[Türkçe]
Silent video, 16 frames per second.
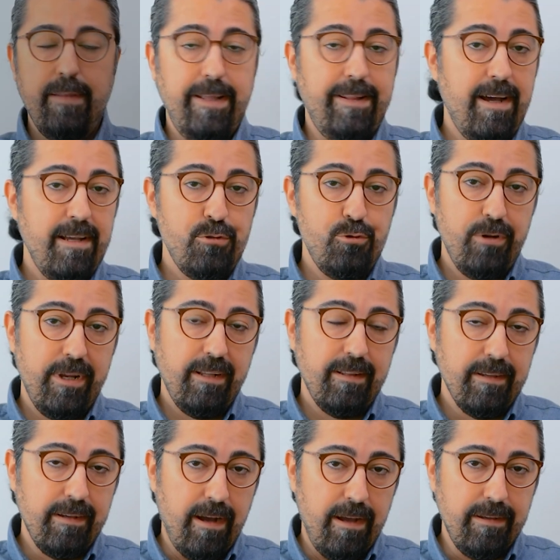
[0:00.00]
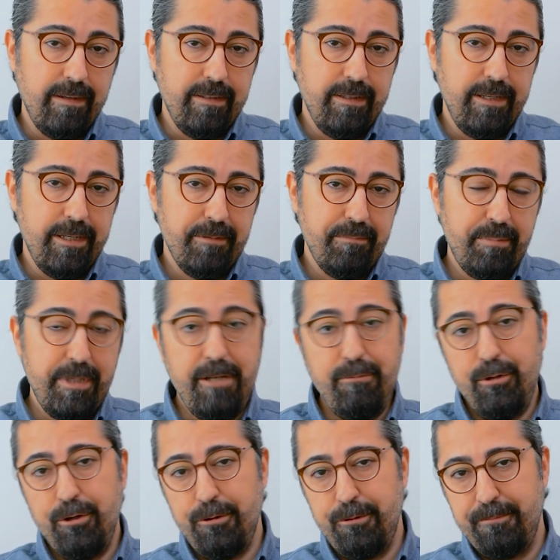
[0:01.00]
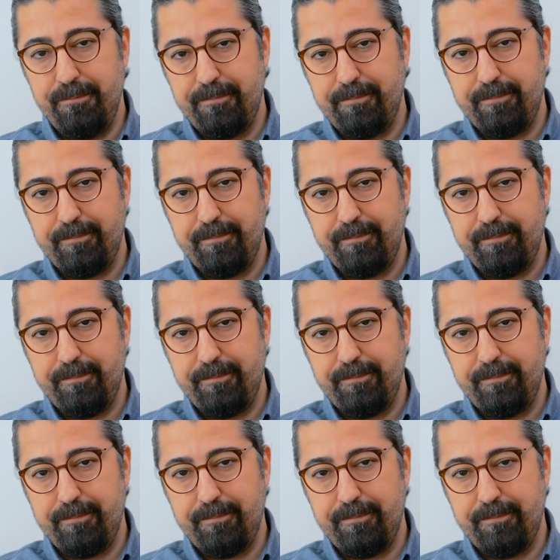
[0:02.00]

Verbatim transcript: Neden sürekli kaygılıyım bilmiyorum.